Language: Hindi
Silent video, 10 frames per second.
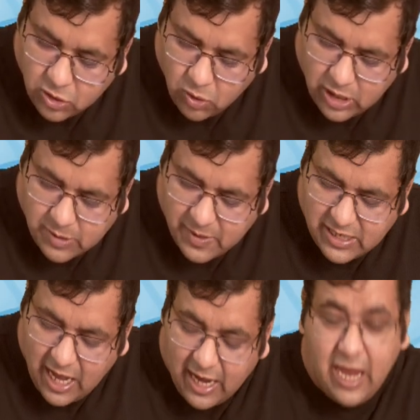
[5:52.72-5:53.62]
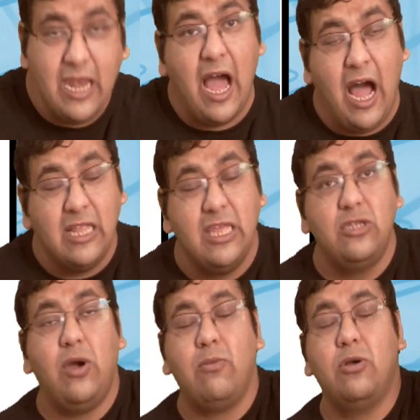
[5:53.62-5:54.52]
तो इसमें से अगेन आधे
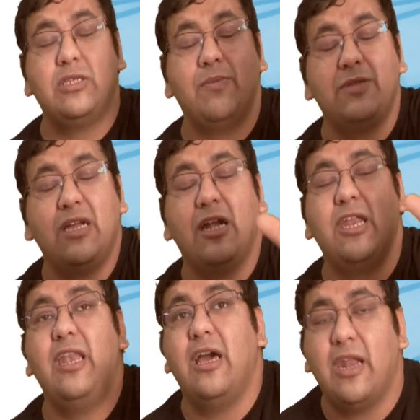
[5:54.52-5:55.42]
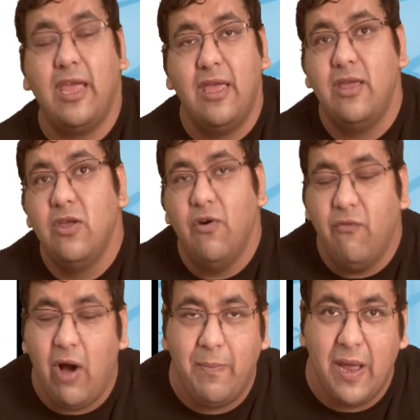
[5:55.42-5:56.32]
जो आपको सबसे कठिन लग रहे हैं
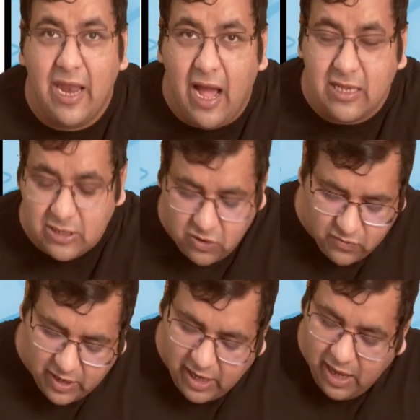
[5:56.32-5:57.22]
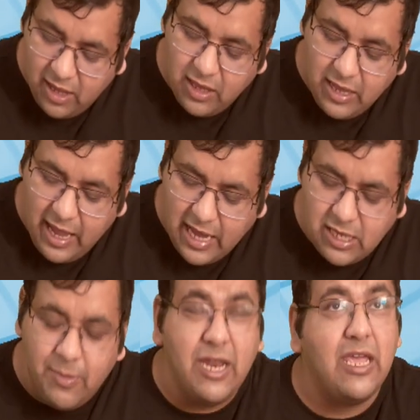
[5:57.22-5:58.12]
वो आप पहले हाथ से सॉल्व करेंगे
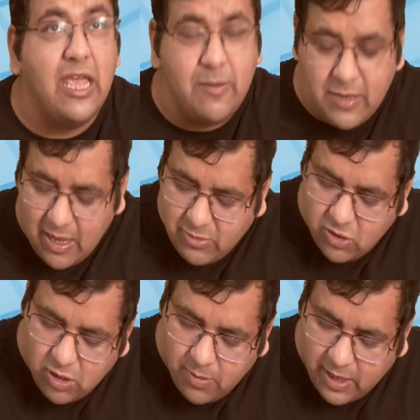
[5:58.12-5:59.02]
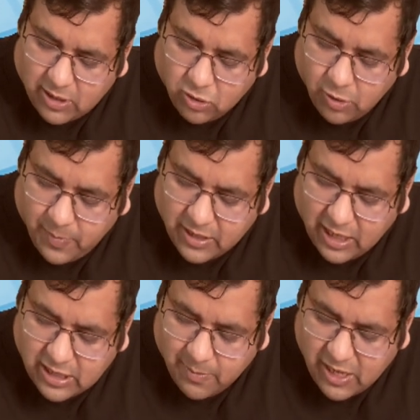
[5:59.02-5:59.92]
ऐसी बेटा केस बेस एम की बात करूँ तो
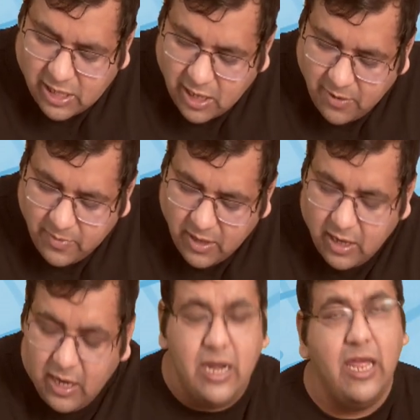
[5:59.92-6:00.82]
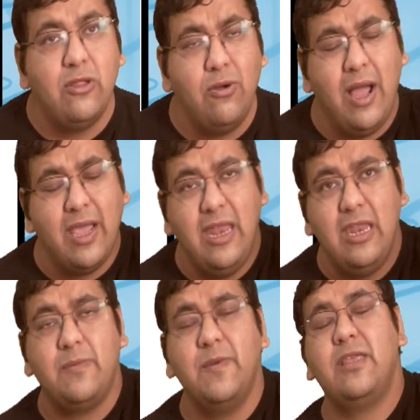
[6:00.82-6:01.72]
पंद्रह से बीस हैं ठीक है तो अगेन
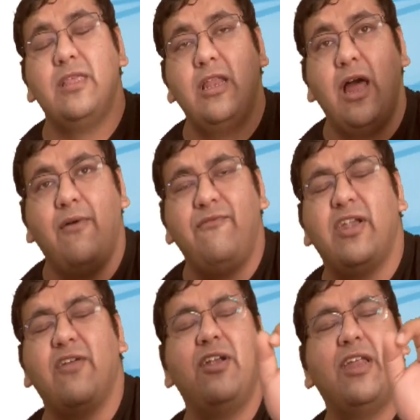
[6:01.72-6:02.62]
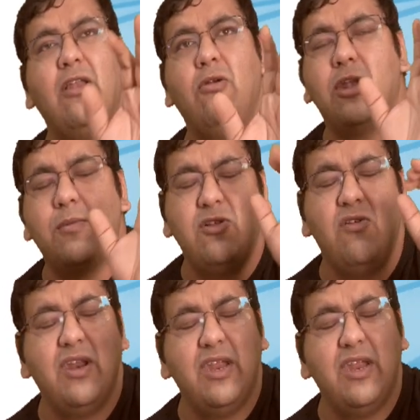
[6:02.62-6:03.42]
इसमें से सर आप फटाफट कैलकुलेटर पर सॉल्व